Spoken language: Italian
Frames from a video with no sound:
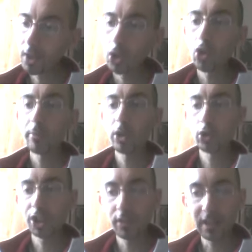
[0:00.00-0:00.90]
Come
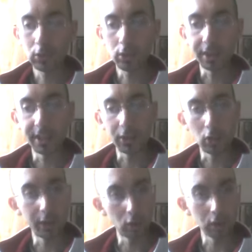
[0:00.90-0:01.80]
l'osservatore
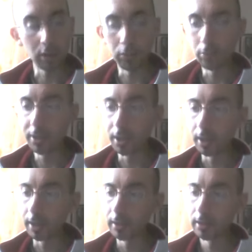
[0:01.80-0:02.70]
dietro le nostre
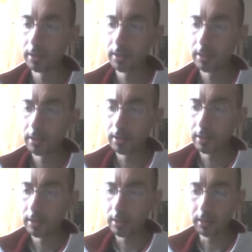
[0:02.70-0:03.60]
pupille,
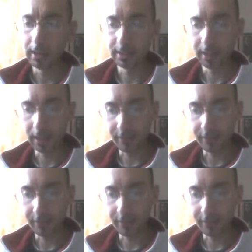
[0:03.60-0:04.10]
la terra